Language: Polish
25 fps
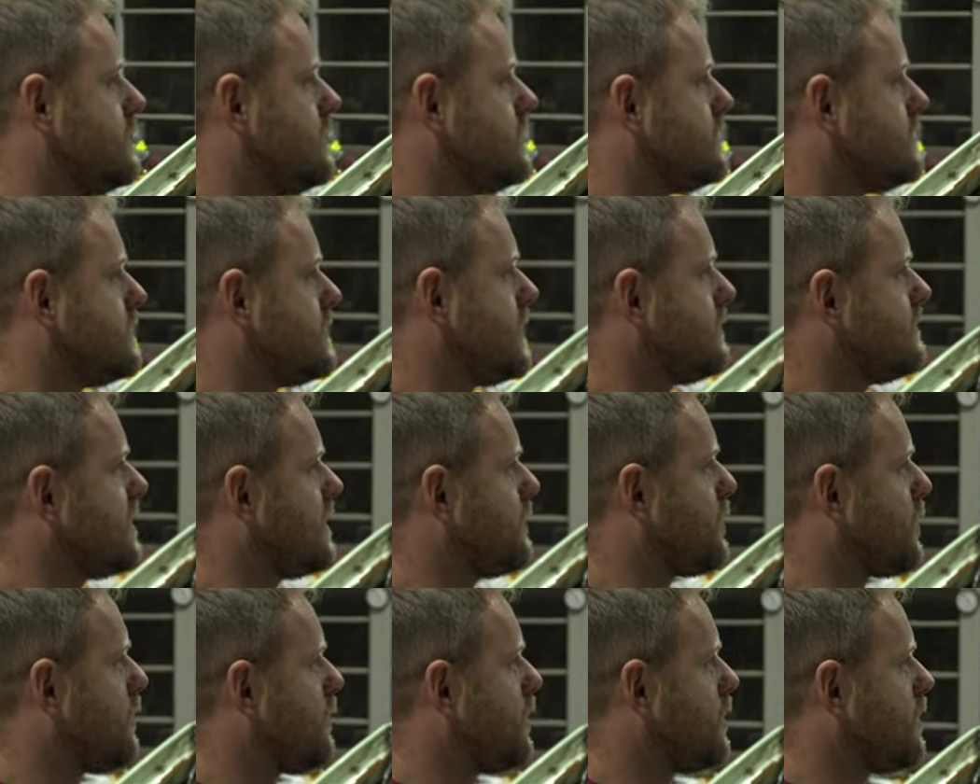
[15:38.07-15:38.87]
sam
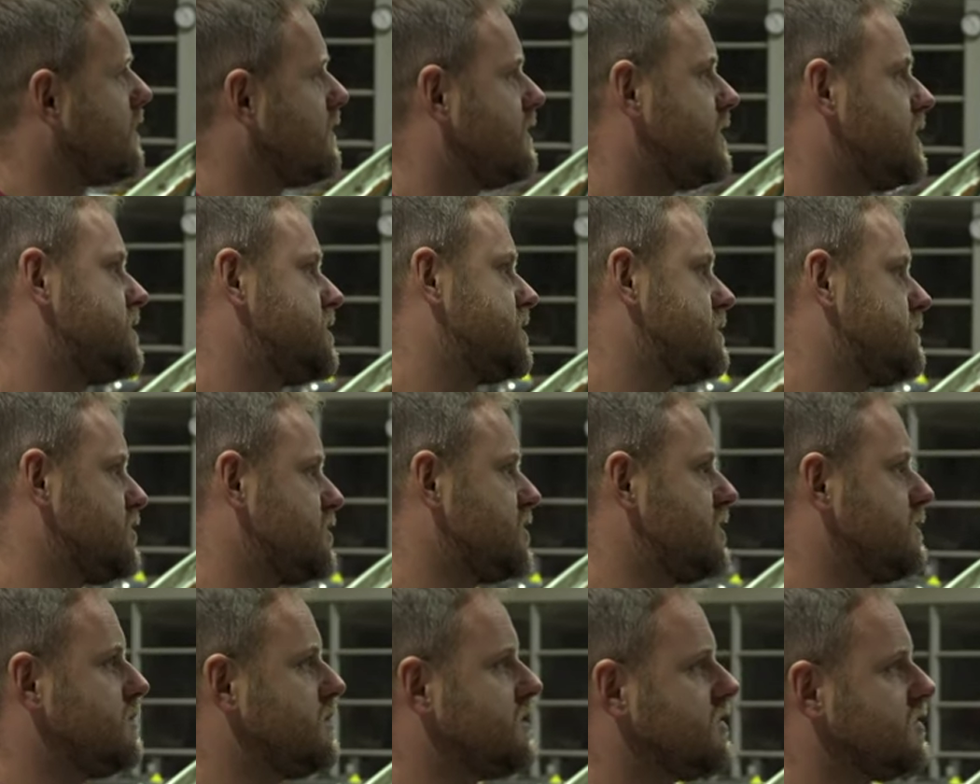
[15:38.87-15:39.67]
zaproponowałeś, że
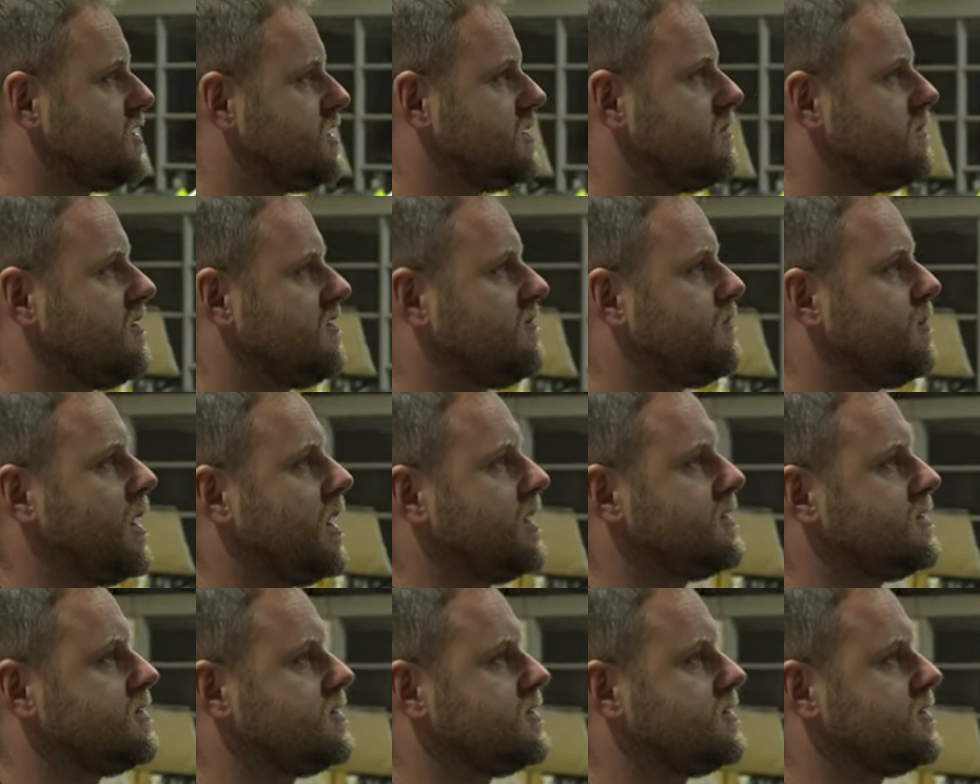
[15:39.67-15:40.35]
możemy do Ciebie wpaść.